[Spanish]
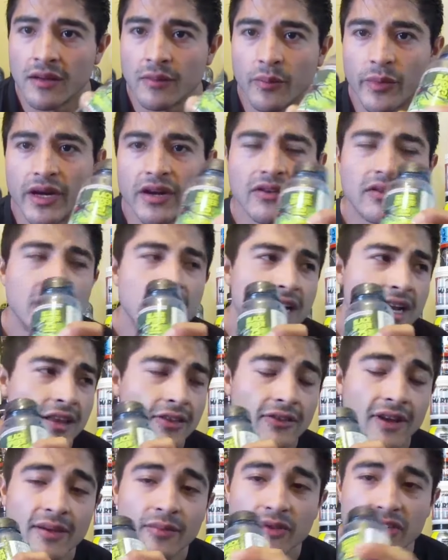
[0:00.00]
Bueno,
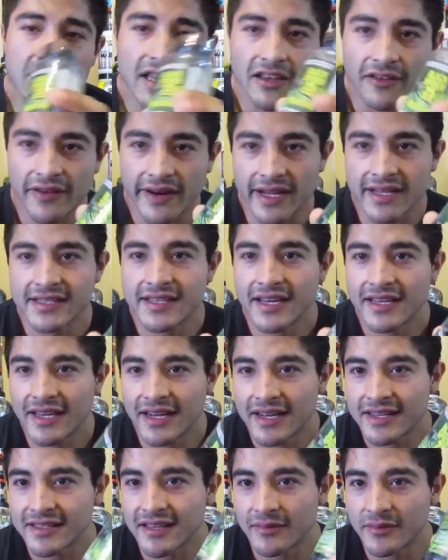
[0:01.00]
no hay mucha diferencia ya que es